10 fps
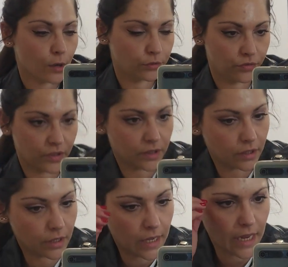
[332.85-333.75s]

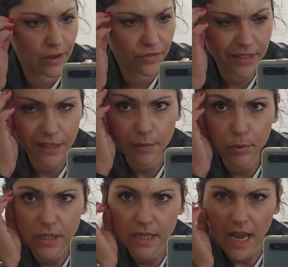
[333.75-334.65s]
Outfit che nel frattempo si